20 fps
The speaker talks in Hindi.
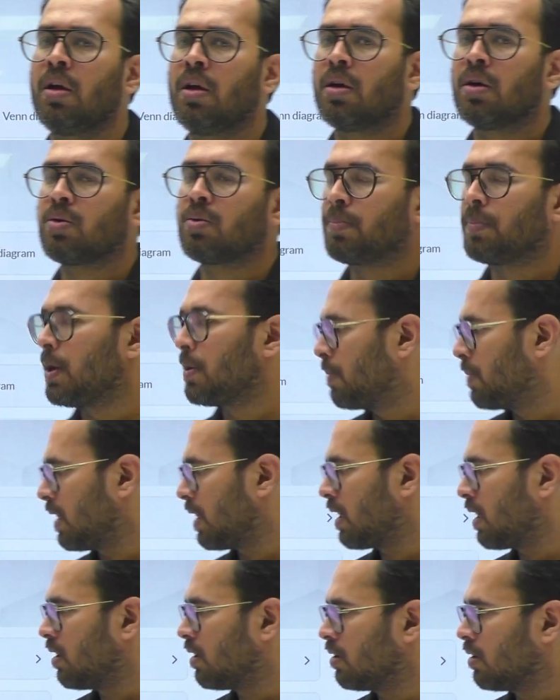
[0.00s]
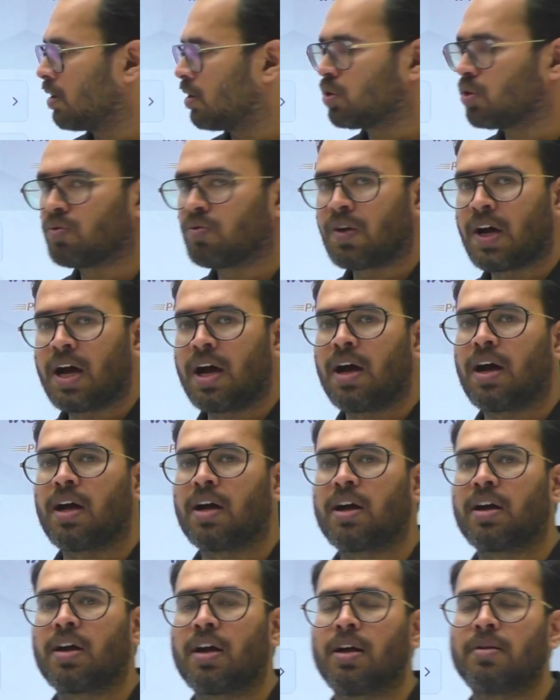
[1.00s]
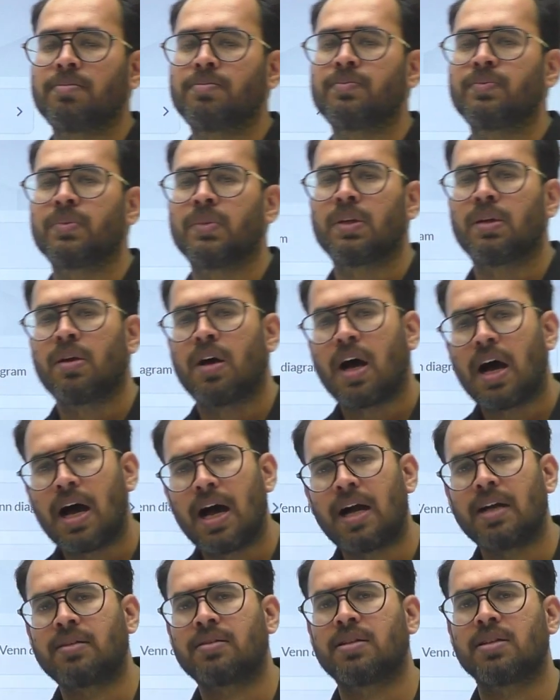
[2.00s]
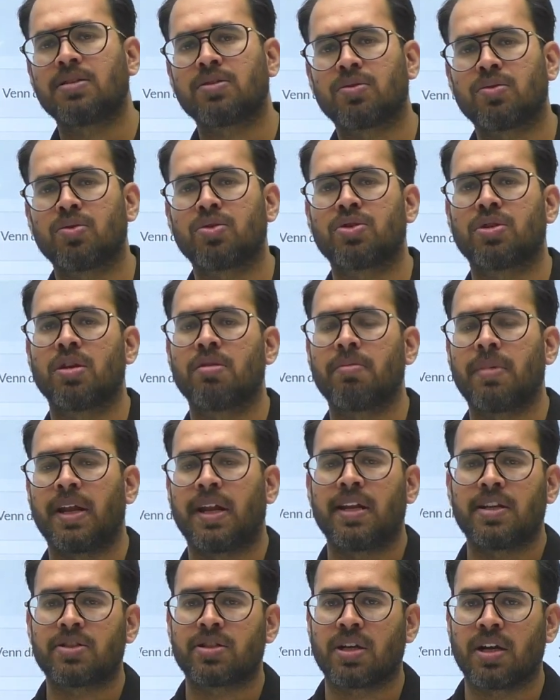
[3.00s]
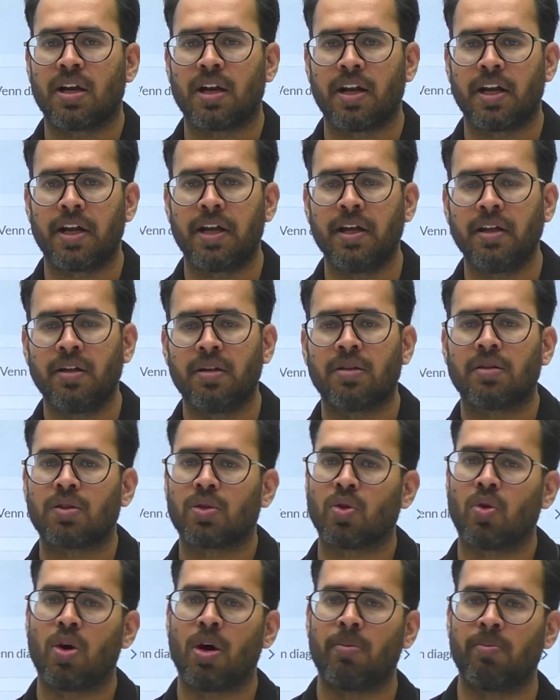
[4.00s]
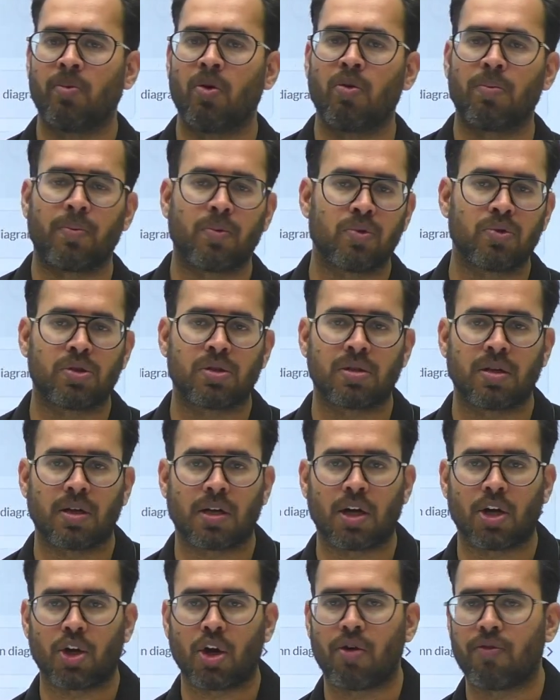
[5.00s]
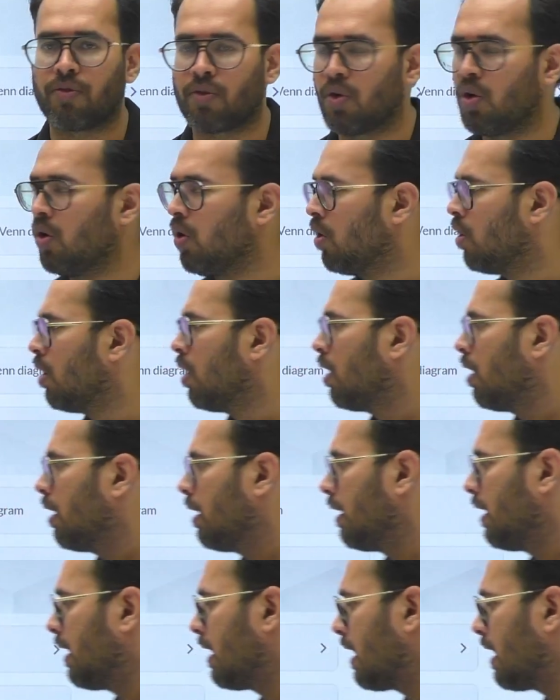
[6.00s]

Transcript: पेपर के अंदर तो वहाँ अगर हम आठ दस क्वेश्चन मैनेज कर ले तो हम वो उस कट uh, ऑफ को निकाल